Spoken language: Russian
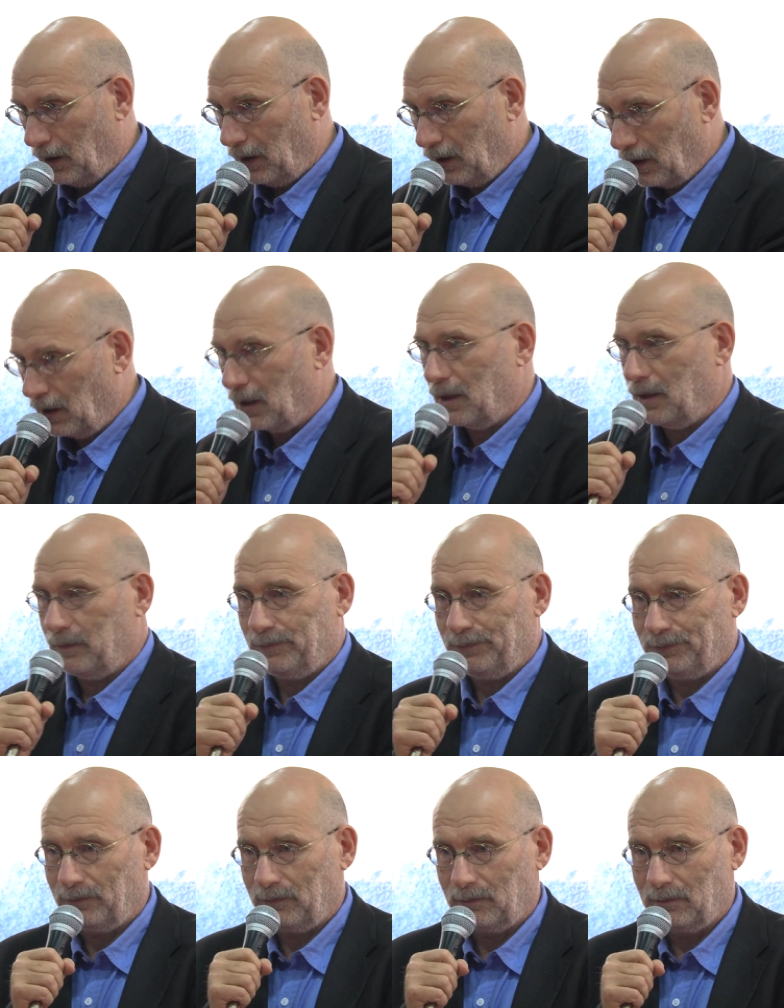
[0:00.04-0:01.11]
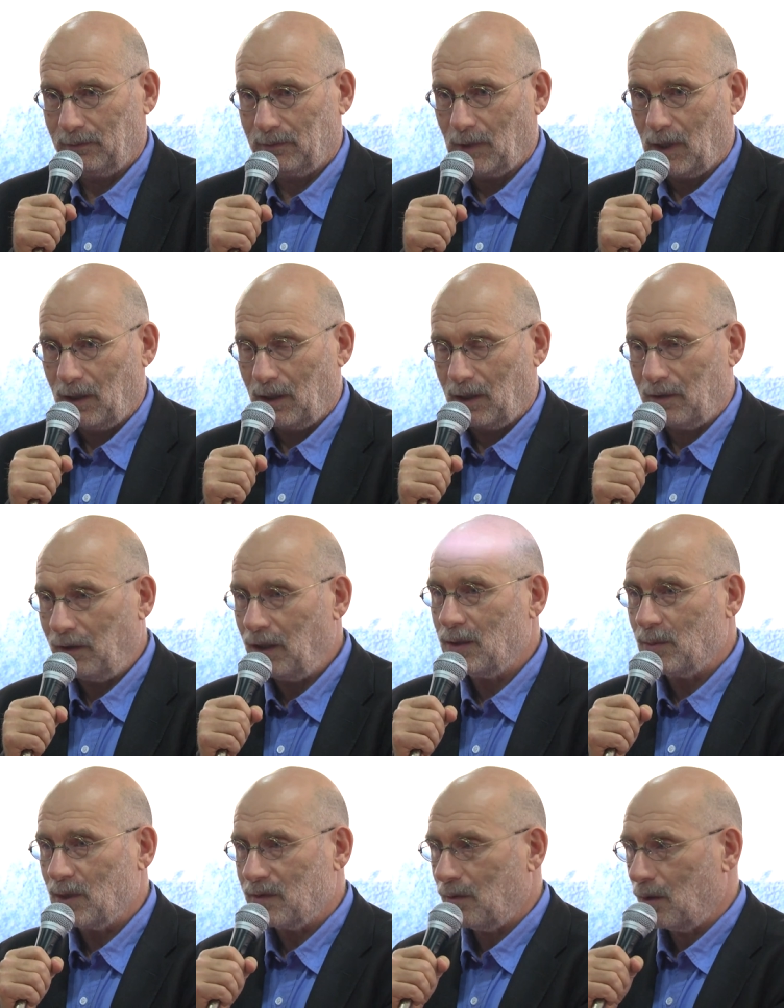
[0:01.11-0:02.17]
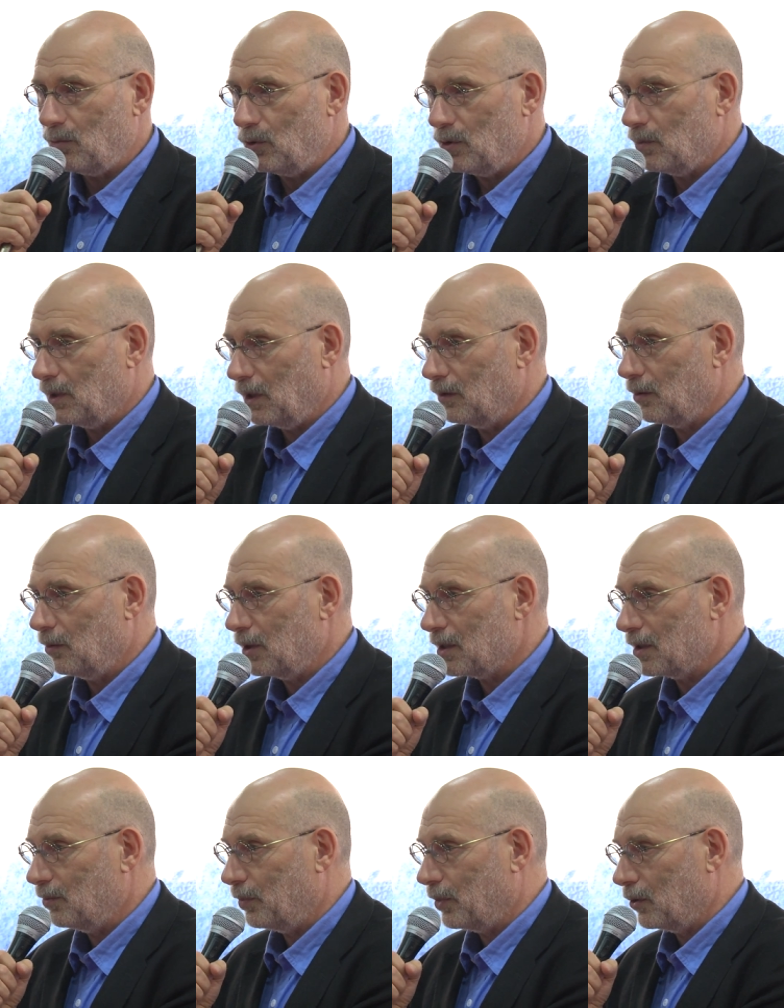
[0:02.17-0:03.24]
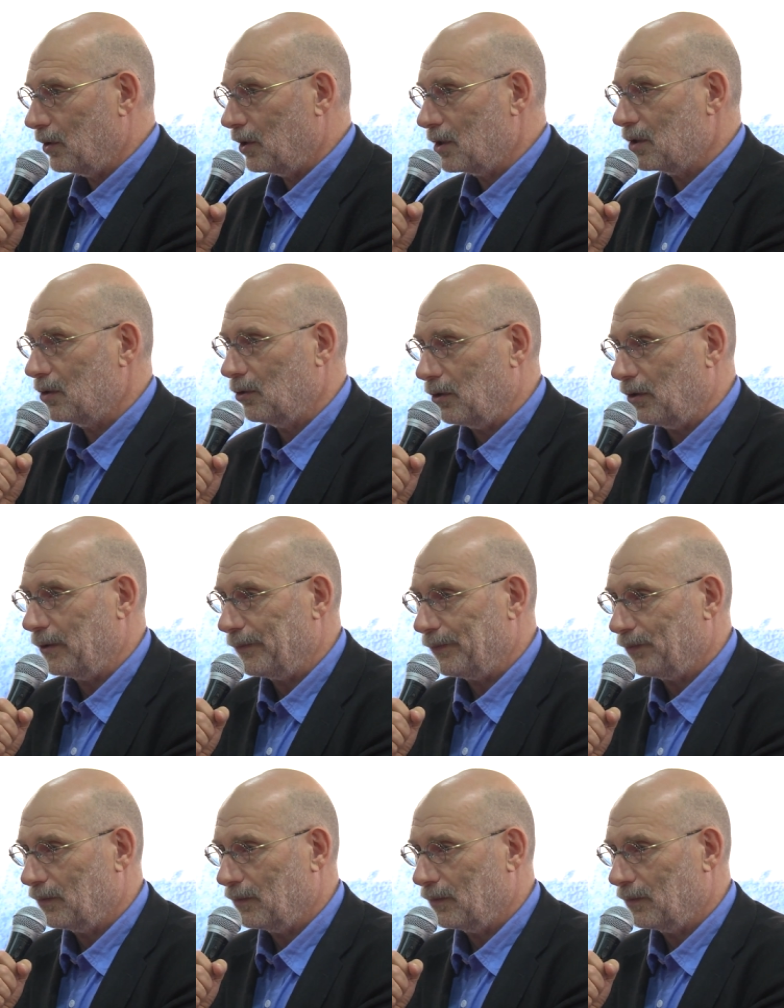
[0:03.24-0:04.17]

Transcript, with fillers: Итак, говорить мы с вами будем главным образом про историю.